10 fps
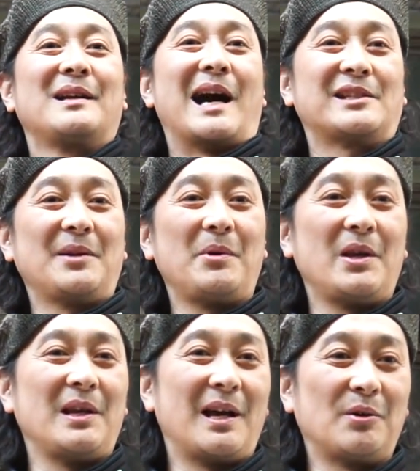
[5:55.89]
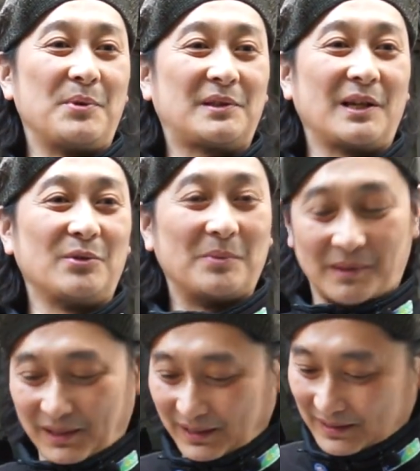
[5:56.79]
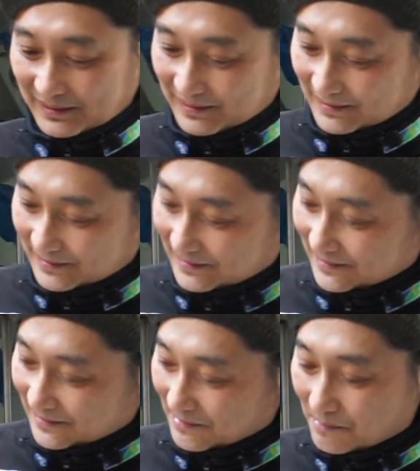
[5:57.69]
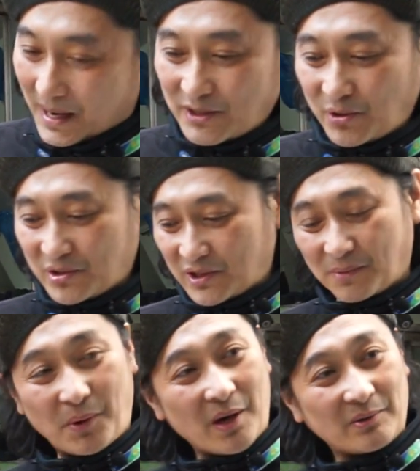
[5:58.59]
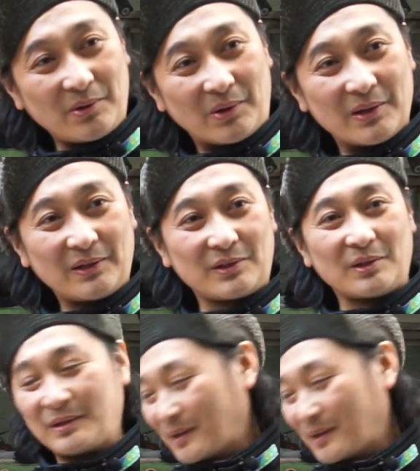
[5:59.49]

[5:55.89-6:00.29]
가자미하고 비슷한 놈인데 맛이 훨씬 깊어갖고 이런 것